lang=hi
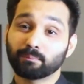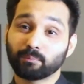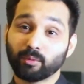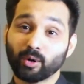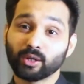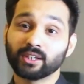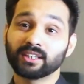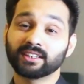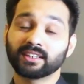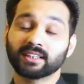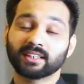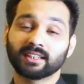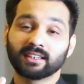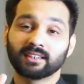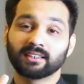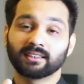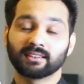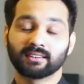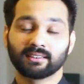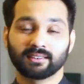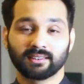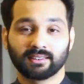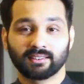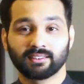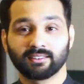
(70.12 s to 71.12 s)
पॉलिटिकल
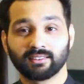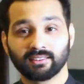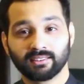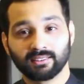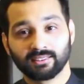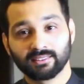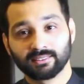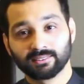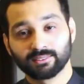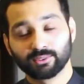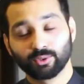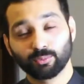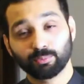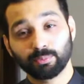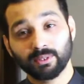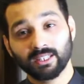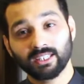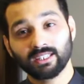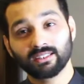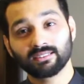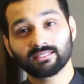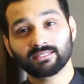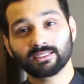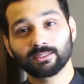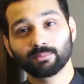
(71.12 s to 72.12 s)

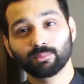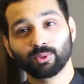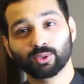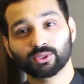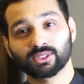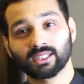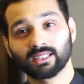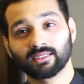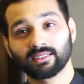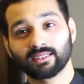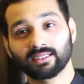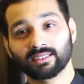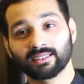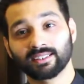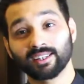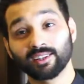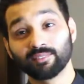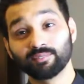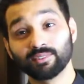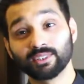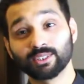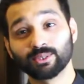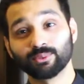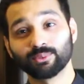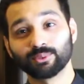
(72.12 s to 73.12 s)
ओपिनियंस की बहुत ज़्यादा
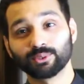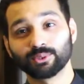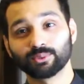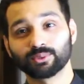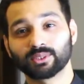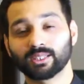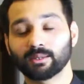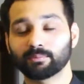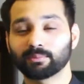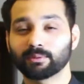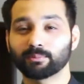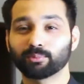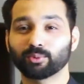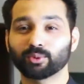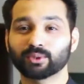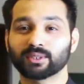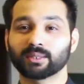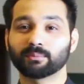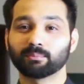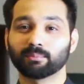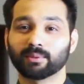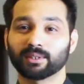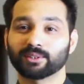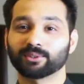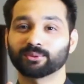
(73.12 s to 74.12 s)
क्रेविंग हो रही होती है आपने बहुत
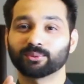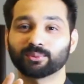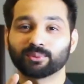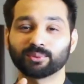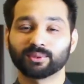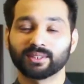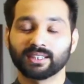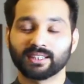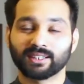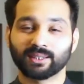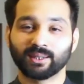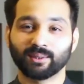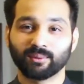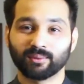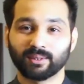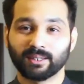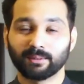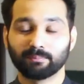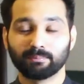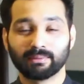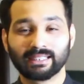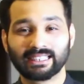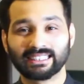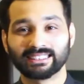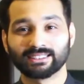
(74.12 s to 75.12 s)
सारे मर्दों को देखा होगा
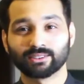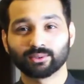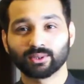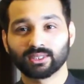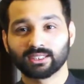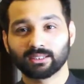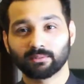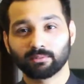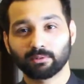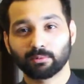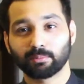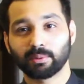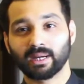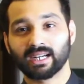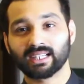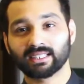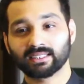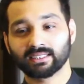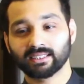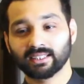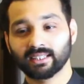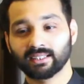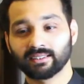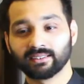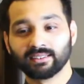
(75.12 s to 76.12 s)
मेल्स जो है जब वह
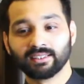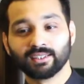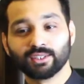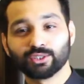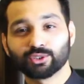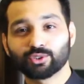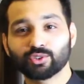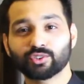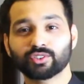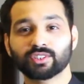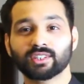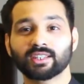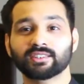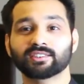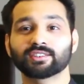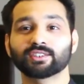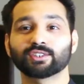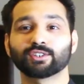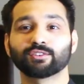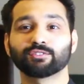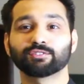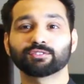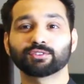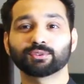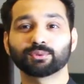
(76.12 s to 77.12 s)
बैठते हैं तो सियासी
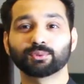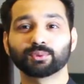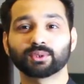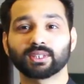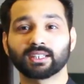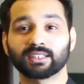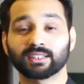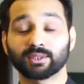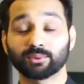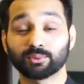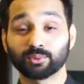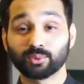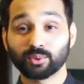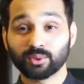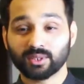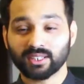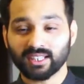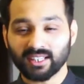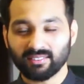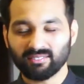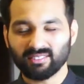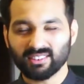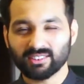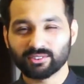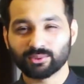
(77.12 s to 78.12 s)
गुफ्तु करते हैं उनको
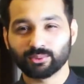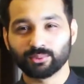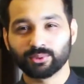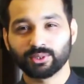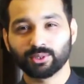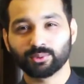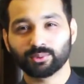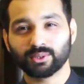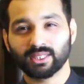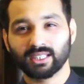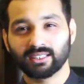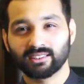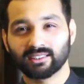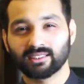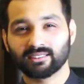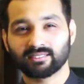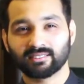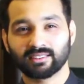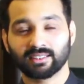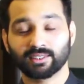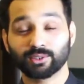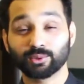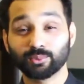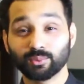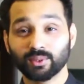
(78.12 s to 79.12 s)
क्रेविंग्स हो रही होती है अंदर
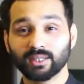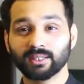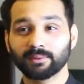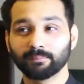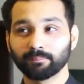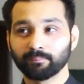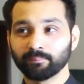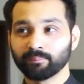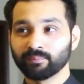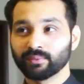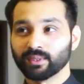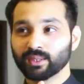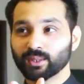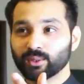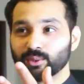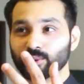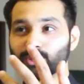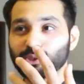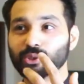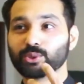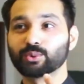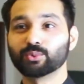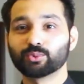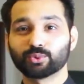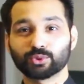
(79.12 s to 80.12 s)
से क्योंकि
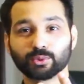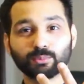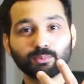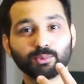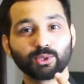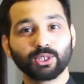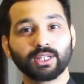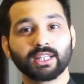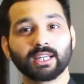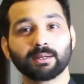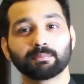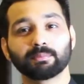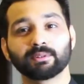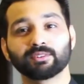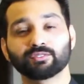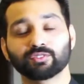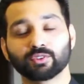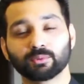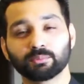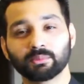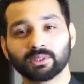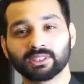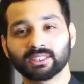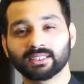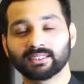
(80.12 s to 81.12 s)
न्यूज़ और मीडिया पर
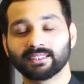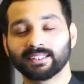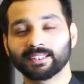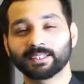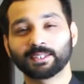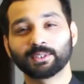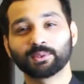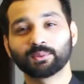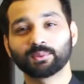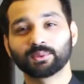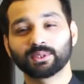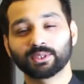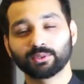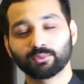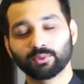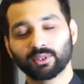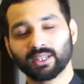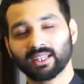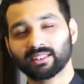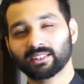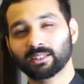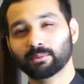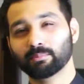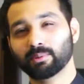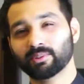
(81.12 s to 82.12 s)
इंफॉर्मेशन देखी होती है वो
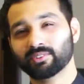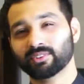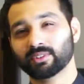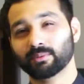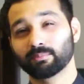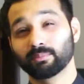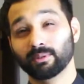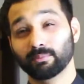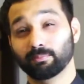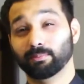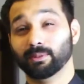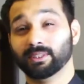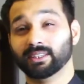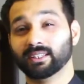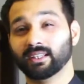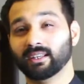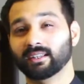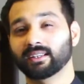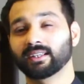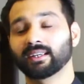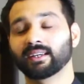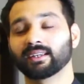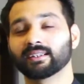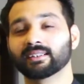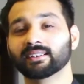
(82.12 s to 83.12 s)
कहते हैं बस हमें
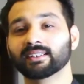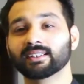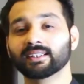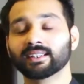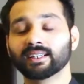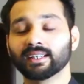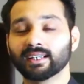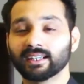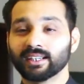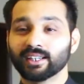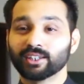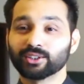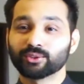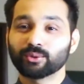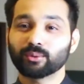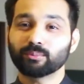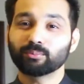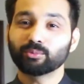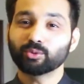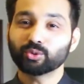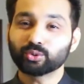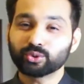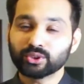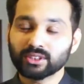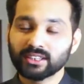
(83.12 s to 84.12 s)
बताना है तो
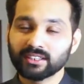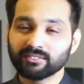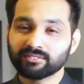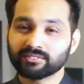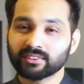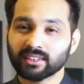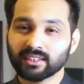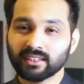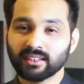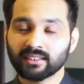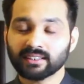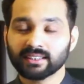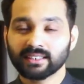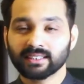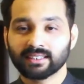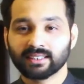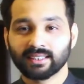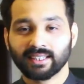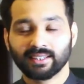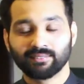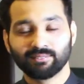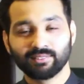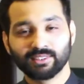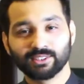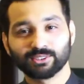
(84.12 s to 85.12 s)
मुख्तलिफ़ तरह की
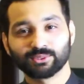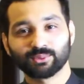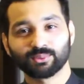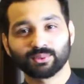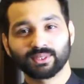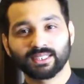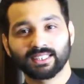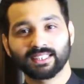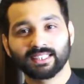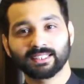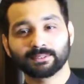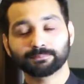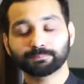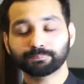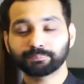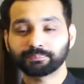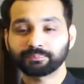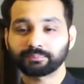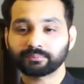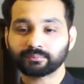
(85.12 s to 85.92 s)
क्रेविंग्स होती हैं